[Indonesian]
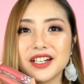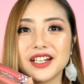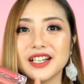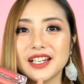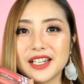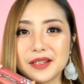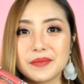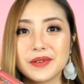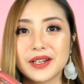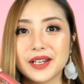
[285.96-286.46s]

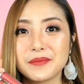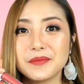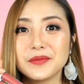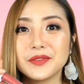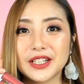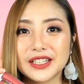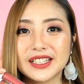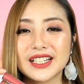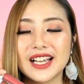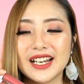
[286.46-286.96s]
uh, lip cream
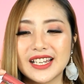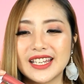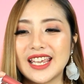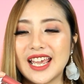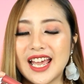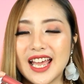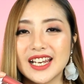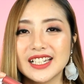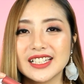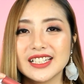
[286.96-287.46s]
buat
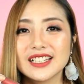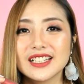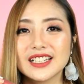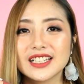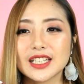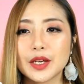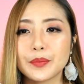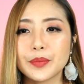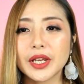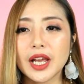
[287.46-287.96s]
kalian
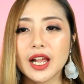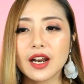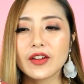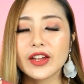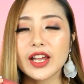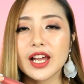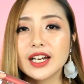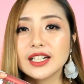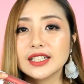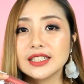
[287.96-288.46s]
tapi kalau
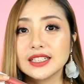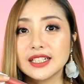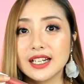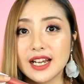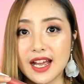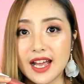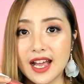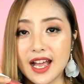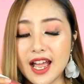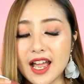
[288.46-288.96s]
yang
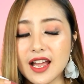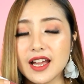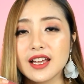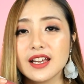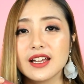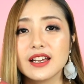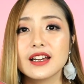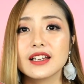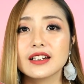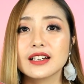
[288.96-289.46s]

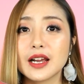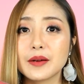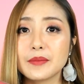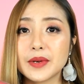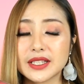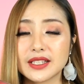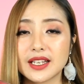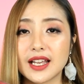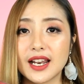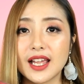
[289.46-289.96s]
enggak nggak
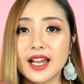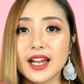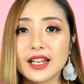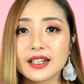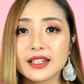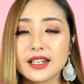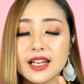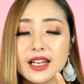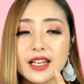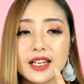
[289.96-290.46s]
masalah
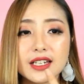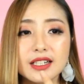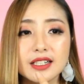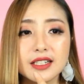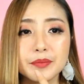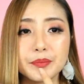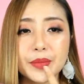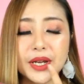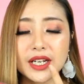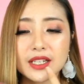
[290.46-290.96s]
karena
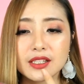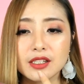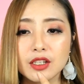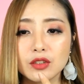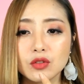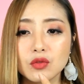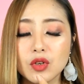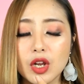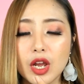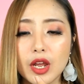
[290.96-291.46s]
uh,
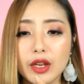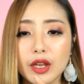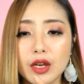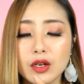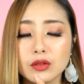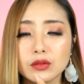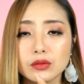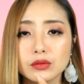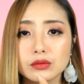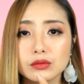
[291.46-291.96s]
panasnya itu nggak yang